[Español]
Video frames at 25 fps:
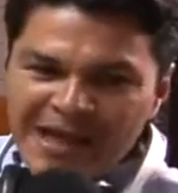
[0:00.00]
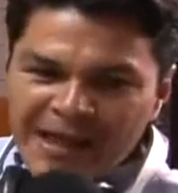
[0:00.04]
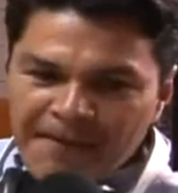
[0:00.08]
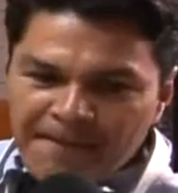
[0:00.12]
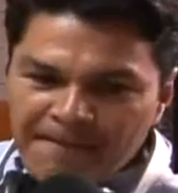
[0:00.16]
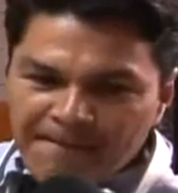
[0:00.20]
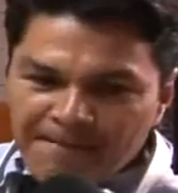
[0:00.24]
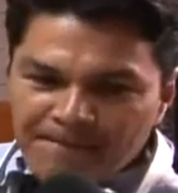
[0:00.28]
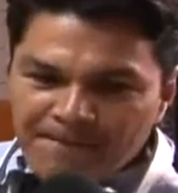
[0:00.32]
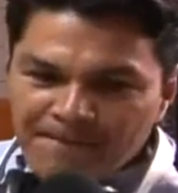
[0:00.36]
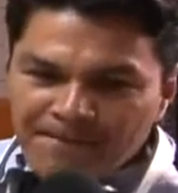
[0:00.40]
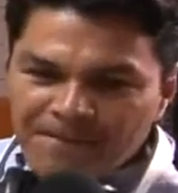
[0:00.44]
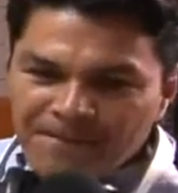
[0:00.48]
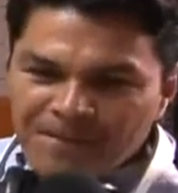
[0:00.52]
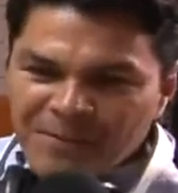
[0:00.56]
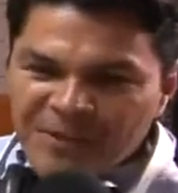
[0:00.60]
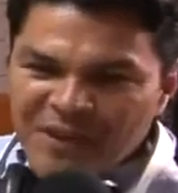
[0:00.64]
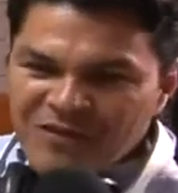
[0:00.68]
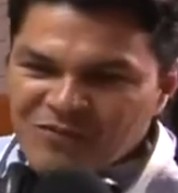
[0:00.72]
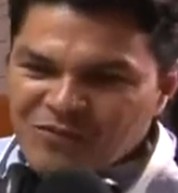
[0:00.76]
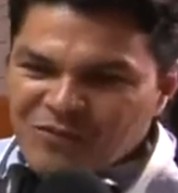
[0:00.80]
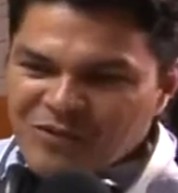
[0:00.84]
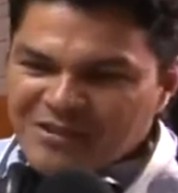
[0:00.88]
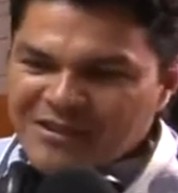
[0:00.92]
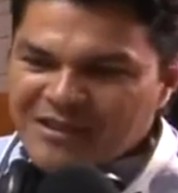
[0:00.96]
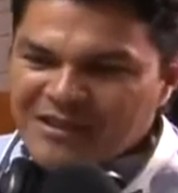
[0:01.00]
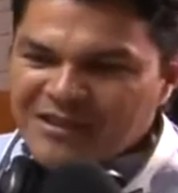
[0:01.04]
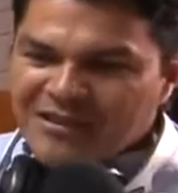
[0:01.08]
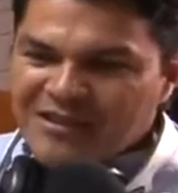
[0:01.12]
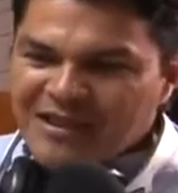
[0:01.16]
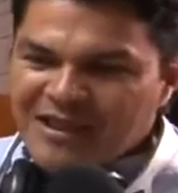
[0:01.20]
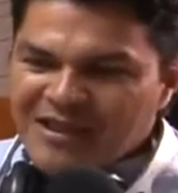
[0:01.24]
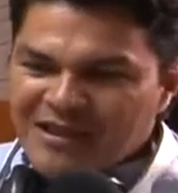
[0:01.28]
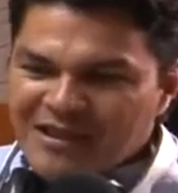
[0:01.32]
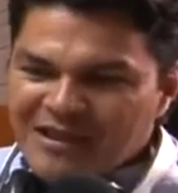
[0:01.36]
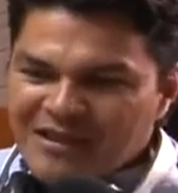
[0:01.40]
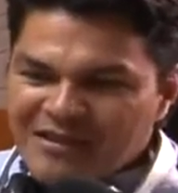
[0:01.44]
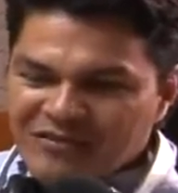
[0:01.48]
Mm, después de
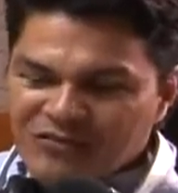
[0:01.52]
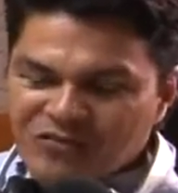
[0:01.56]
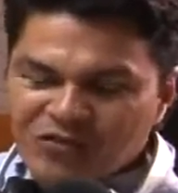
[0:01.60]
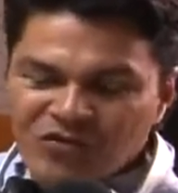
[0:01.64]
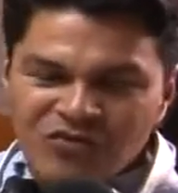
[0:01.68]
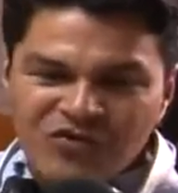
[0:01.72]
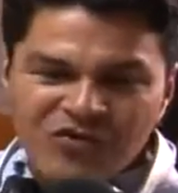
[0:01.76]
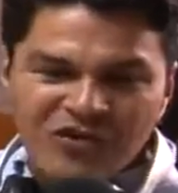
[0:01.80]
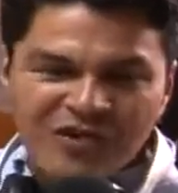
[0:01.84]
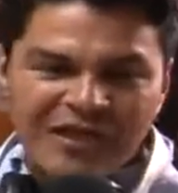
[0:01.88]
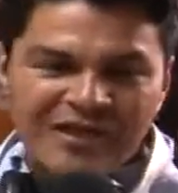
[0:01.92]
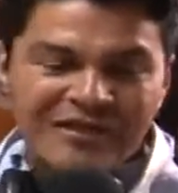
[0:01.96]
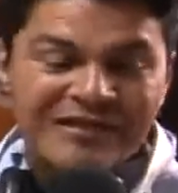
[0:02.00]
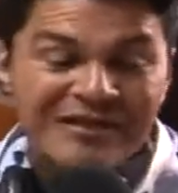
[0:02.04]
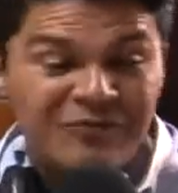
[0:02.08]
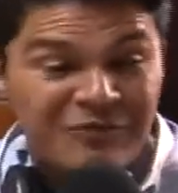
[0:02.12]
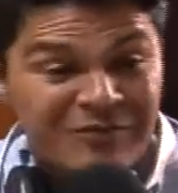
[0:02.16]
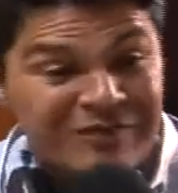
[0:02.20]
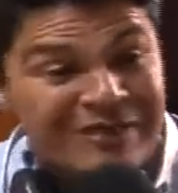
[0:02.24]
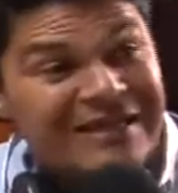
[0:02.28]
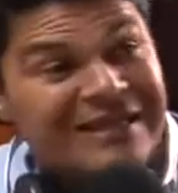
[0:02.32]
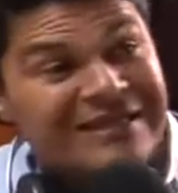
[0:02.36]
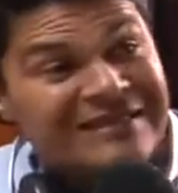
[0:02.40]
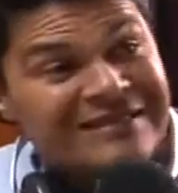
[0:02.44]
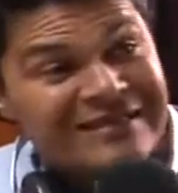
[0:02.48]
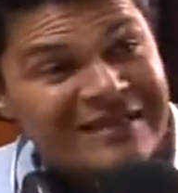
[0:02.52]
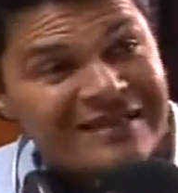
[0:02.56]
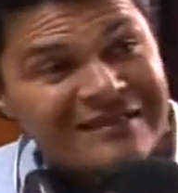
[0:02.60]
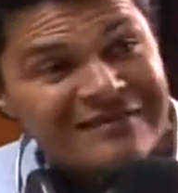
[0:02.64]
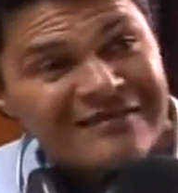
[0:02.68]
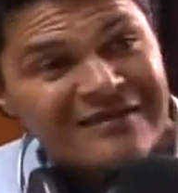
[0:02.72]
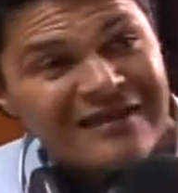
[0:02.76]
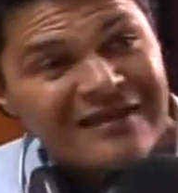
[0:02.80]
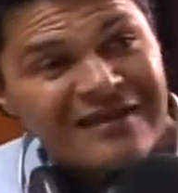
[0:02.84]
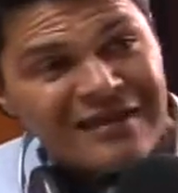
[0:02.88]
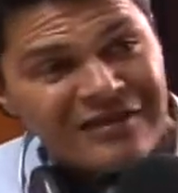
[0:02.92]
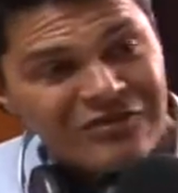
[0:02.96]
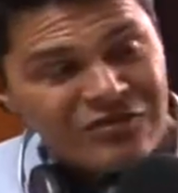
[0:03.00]
las 12, después de las 10
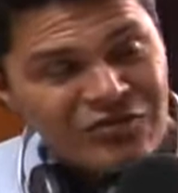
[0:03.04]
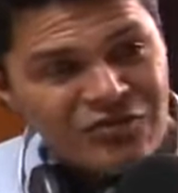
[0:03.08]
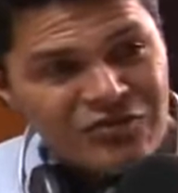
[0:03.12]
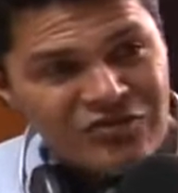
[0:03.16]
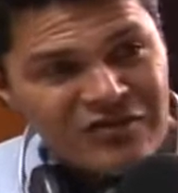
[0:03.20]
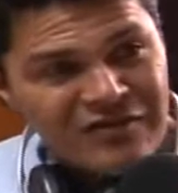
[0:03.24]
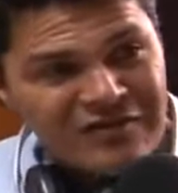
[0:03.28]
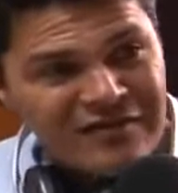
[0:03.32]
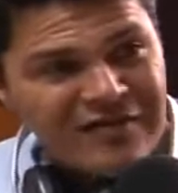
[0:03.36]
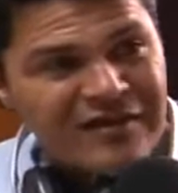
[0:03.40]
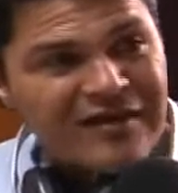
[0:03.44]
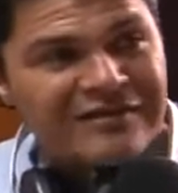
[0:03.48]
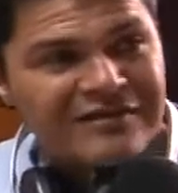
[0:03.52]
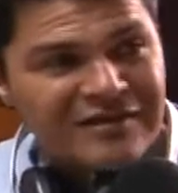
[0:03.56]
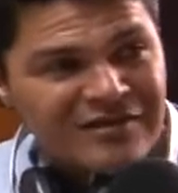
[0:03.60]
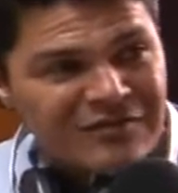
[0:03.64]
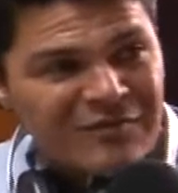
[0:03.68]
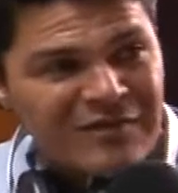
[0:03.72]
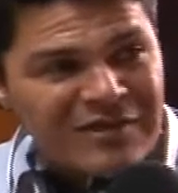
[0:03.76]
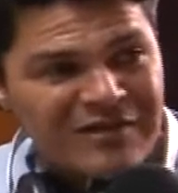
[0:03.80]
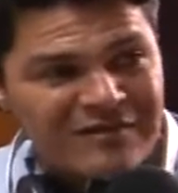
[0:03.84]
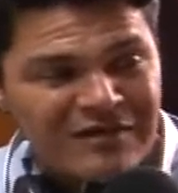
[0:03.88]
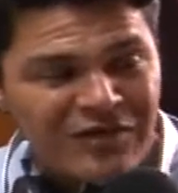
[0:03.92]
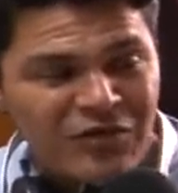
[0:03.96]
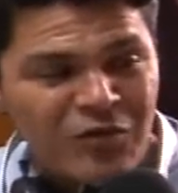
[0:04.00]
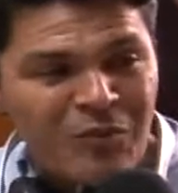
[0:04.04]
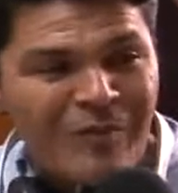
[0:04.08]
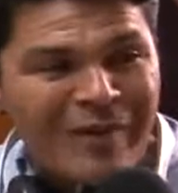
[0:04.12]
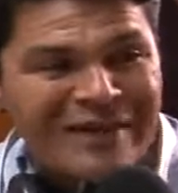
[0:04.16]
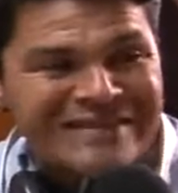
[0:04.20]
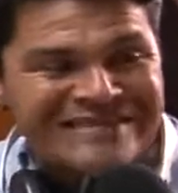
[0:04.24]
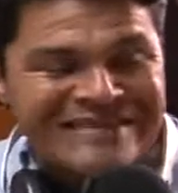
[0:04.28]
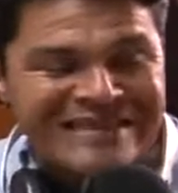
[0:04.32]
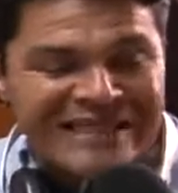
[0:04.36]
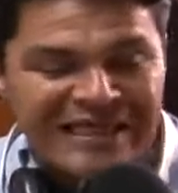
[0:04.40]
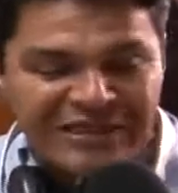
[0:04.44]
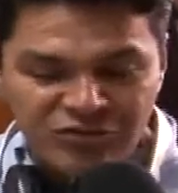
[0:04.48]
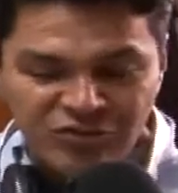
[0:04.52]
llega a las 12, sigue Andrés Palencia con
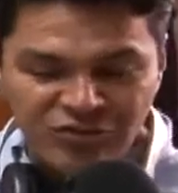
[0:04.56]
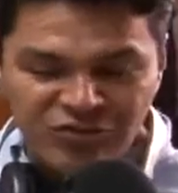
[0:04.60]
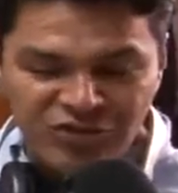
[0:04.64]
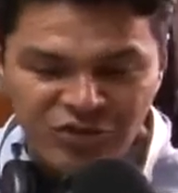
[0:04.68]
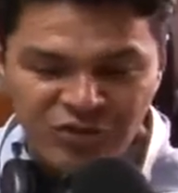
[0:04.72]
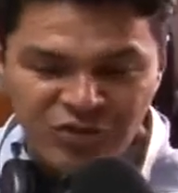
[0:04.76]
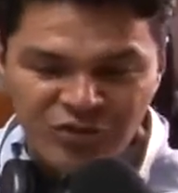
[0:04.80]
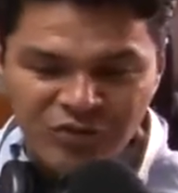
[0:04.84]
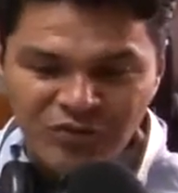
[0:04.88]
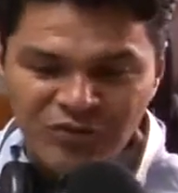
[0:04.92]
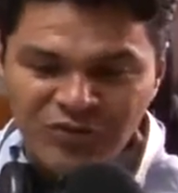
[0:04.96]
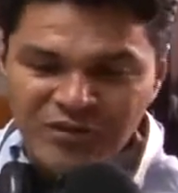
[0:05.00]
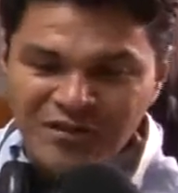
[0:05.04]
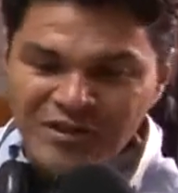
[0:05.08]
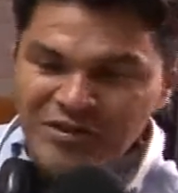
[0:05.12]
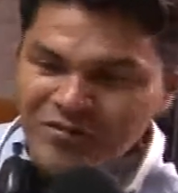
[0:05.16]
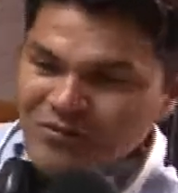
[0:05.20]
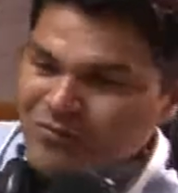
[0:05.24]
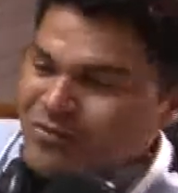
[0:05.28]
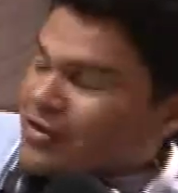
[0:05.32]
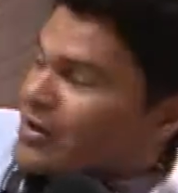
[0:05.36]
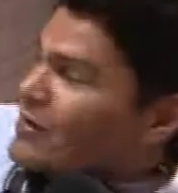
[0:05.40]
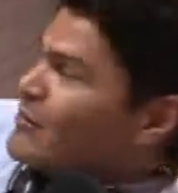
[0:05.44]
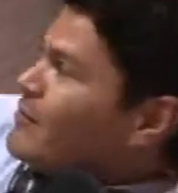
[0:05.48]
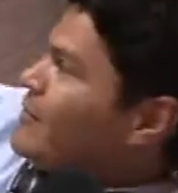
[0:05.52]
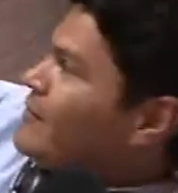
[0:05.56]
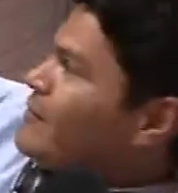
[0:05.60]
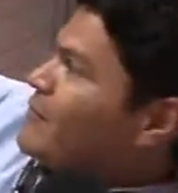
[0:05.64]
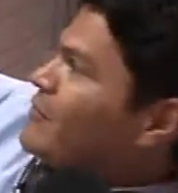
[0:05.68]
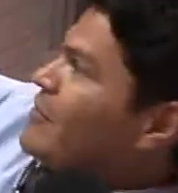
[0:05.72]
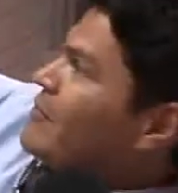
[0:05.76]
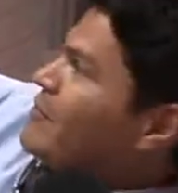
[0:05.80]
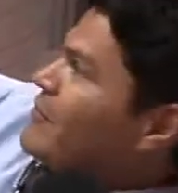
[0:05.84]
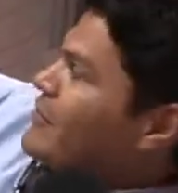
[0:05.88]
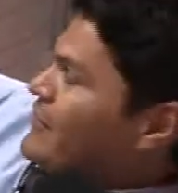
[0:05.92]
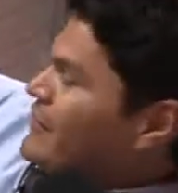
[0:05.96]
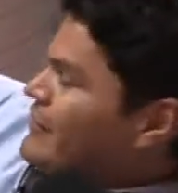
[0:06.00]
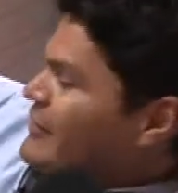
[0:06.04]
Vallenatos de Oro, el
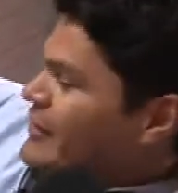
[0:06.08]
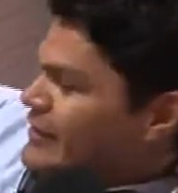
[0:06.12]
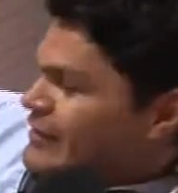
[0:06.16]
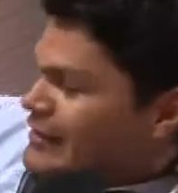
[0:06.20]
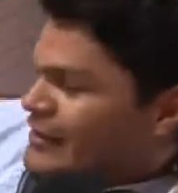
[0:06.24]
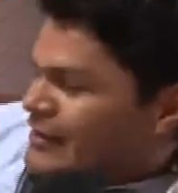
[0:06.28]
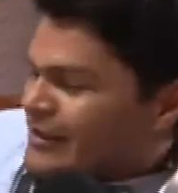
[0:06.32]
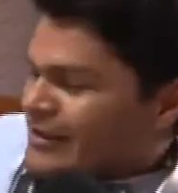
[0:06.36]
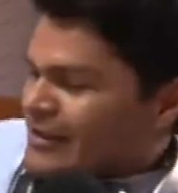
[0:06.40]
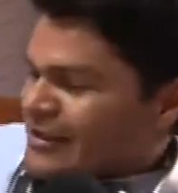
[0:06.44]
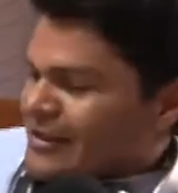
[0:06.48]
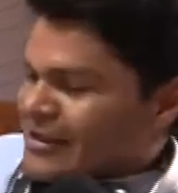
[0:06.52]
programa que viene ahí.